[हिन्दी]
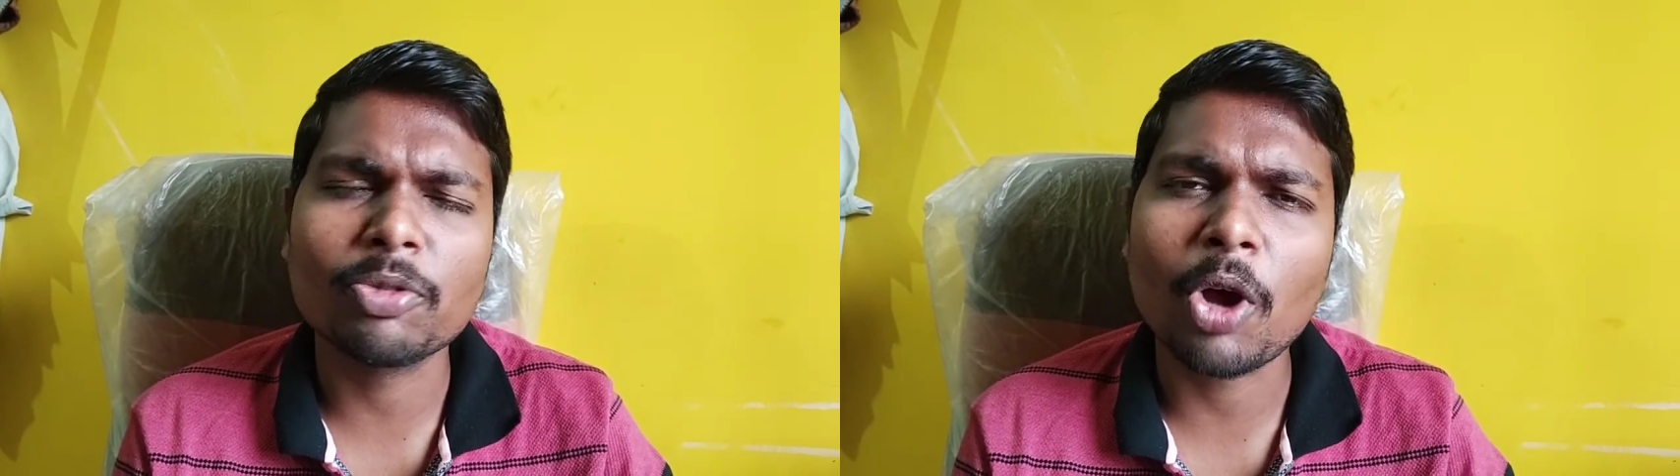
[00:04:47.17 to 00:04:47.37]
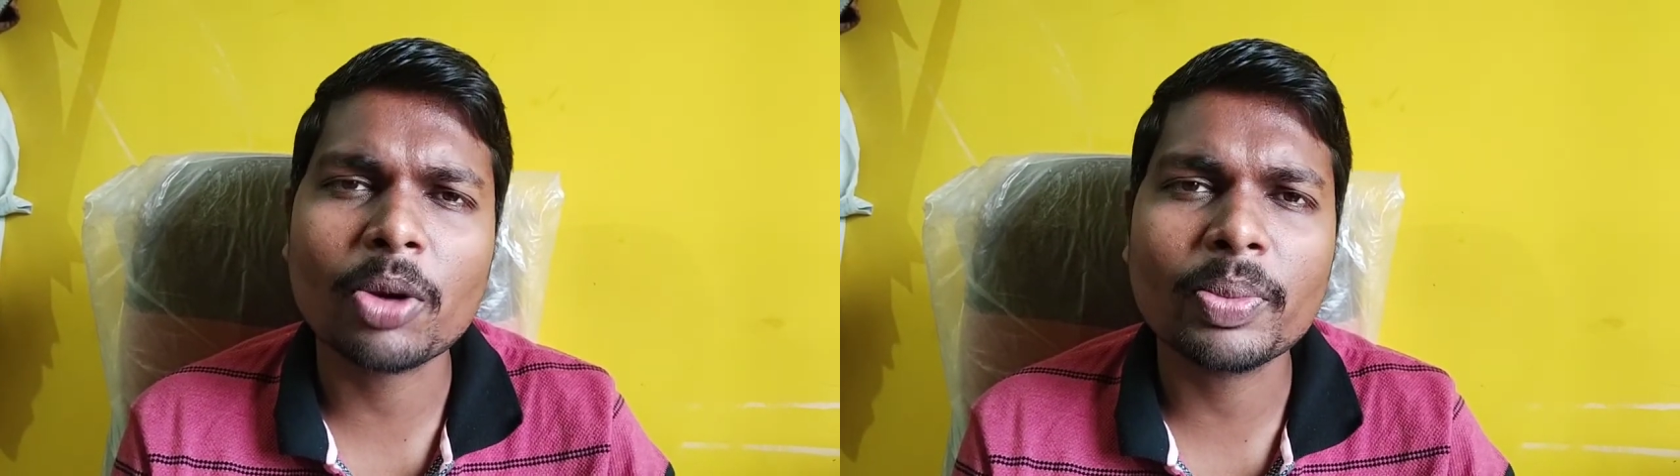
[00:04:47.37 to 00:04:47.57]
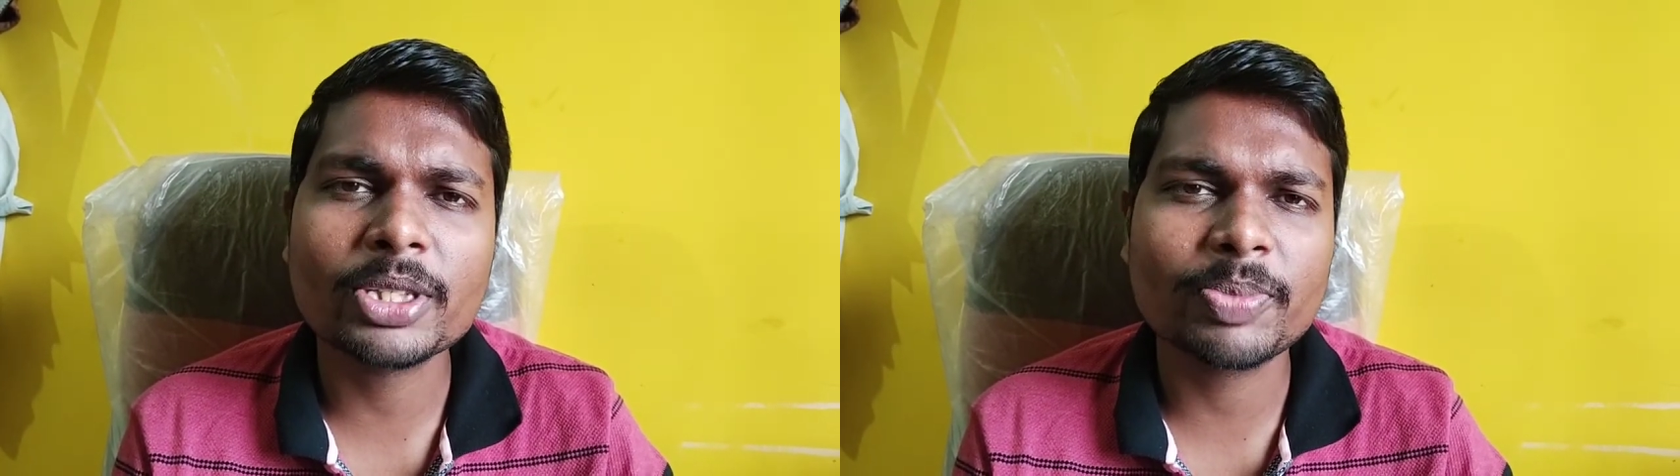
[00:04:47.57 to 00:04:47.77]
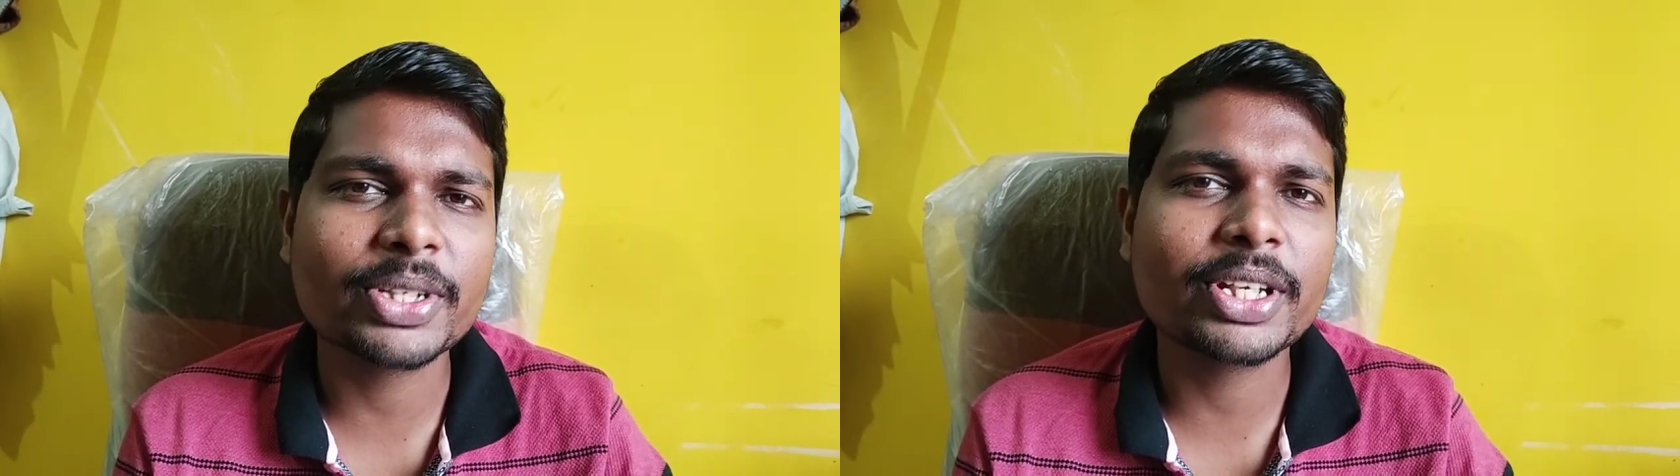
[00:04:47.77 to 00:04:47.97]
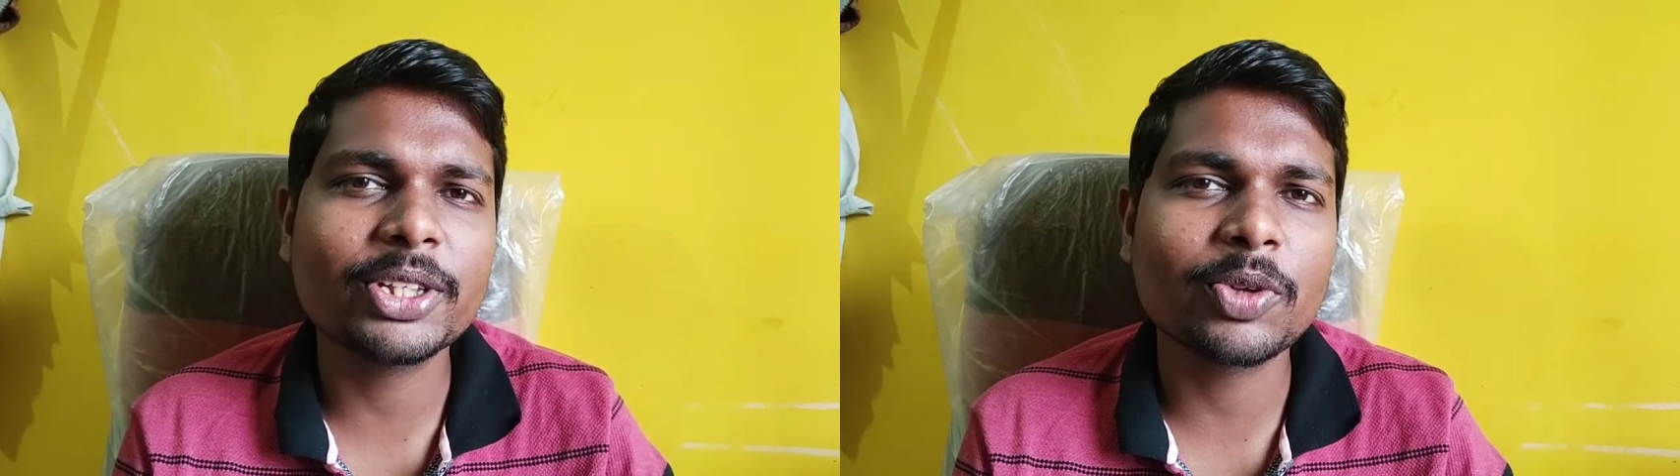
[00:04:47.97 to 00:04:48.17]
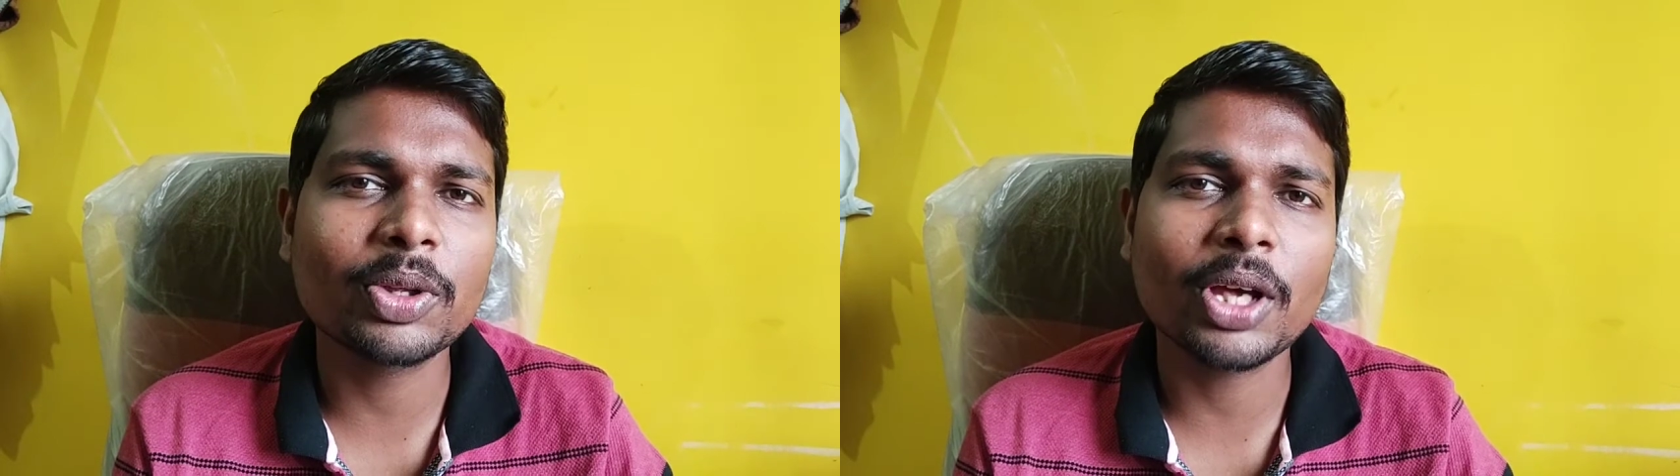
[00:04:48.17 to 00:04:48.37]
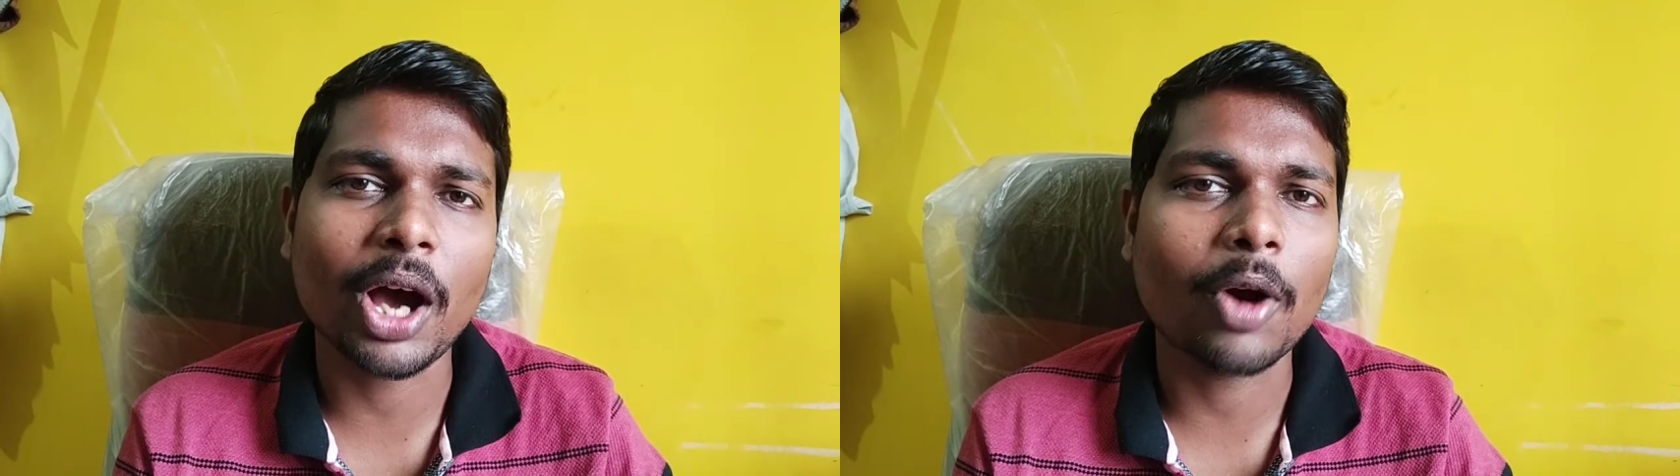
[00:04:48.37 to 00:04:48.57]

ब्लॉग में स्पेशली तो ये